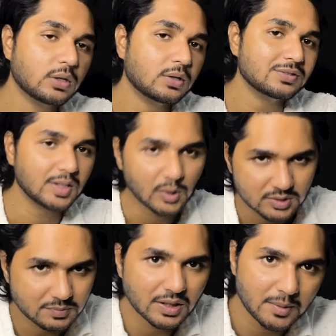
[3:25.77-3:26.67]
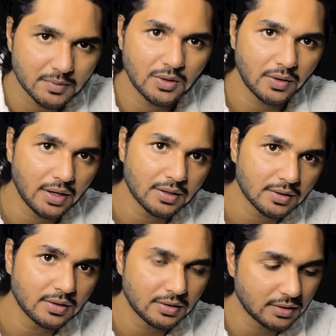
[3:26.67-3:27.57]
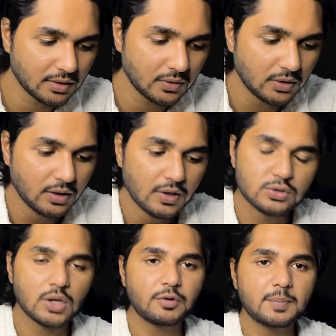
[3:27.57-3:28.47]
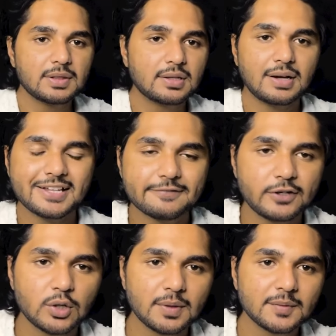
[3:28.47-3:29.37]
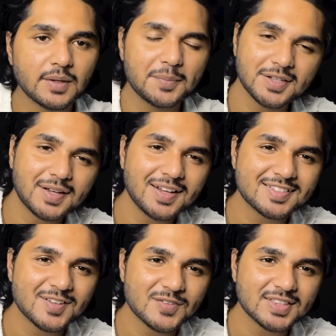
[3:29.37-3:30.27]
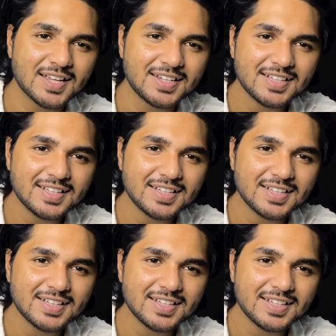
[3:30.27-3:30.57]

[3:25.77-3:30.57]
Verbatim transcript: चैनल को सब्सक्राइब कर लो यार कर लो चलो फिर मिलते हैं नेक्स्ट वीडियो में अभी तक के लिए सिर्फ इतना ही